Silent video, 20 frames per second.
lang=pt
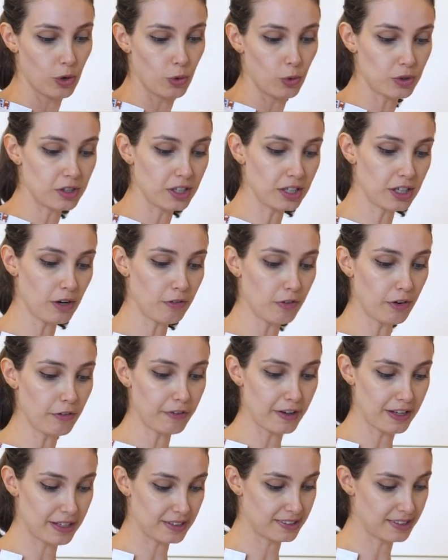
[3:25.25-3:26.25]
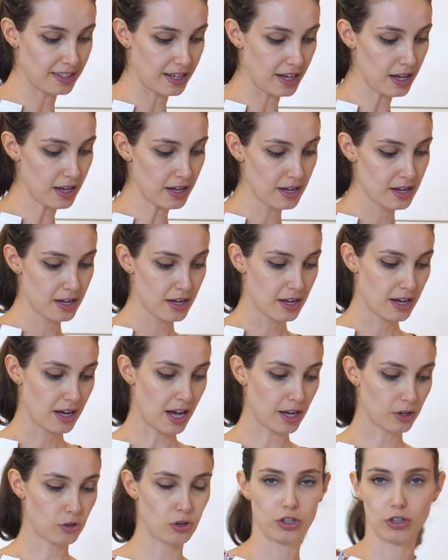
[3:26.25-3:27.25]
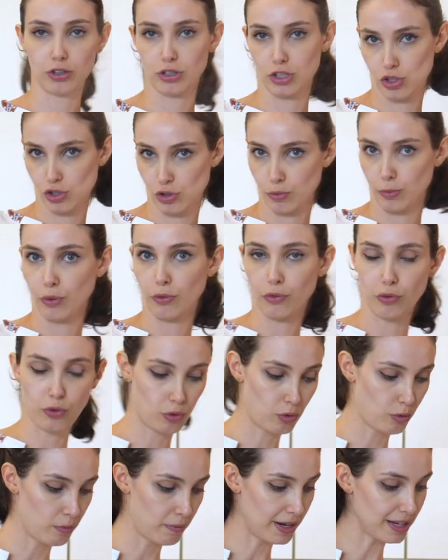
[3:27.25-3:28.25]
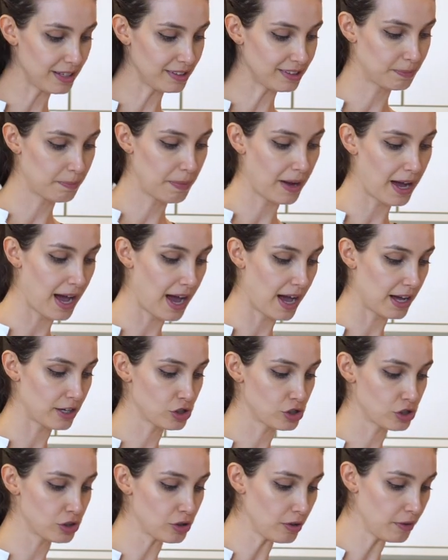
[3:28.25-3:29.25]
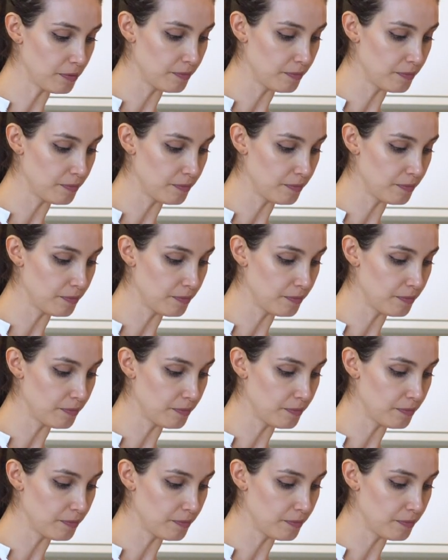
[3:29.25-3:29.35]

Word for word: O que que eu vou fazer? Agora eu deixo o meu fogo mais baixo